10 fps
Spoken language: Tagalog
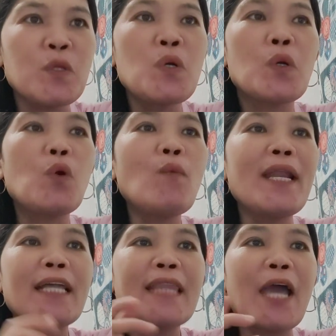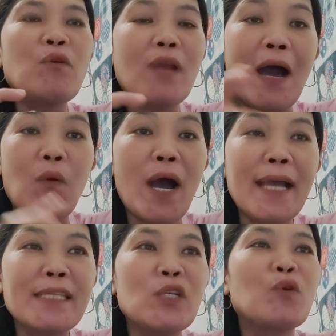Kung wala tayong
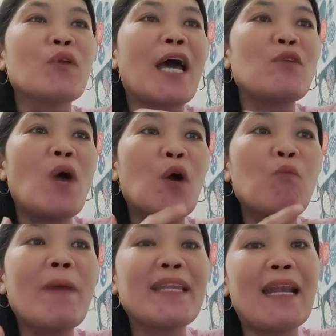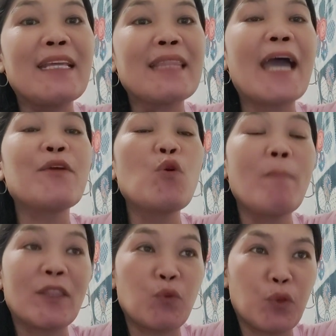laway, sigurado akong madali
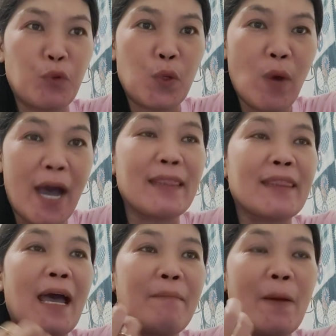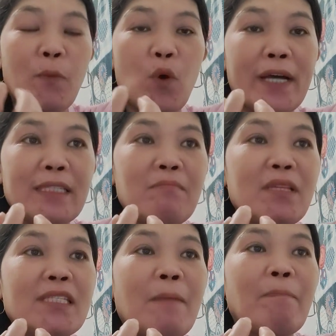tayong matutuyuan. Tama po, kasi
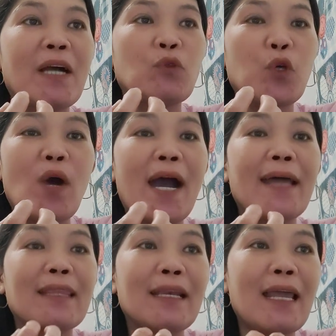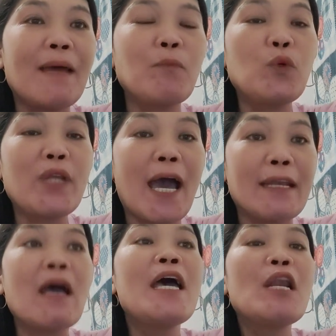minsan pag tuyo ang ating
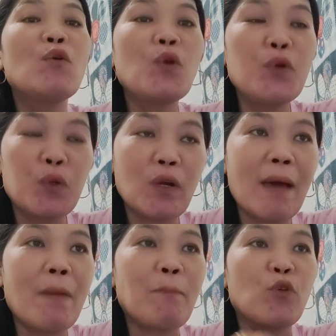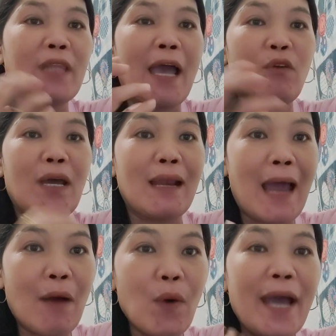lalamunan, lulunok lamang po tayo ng
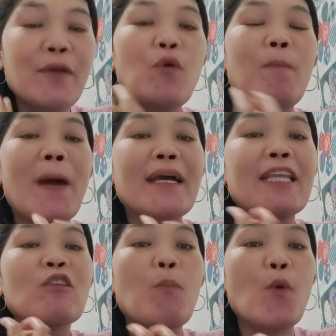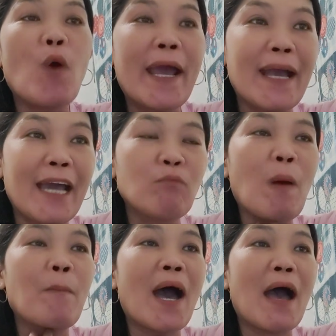laway upang ito po ay kahit
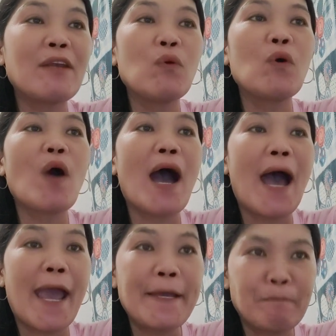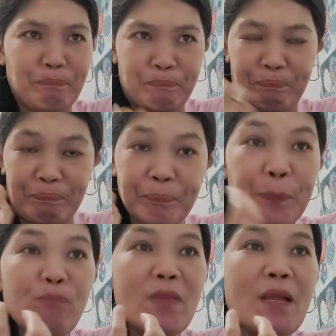papaano ay
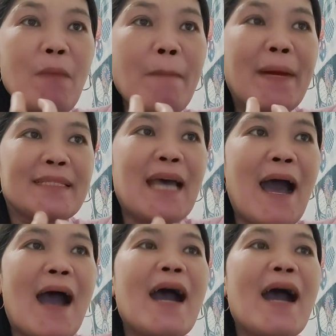mabasa ang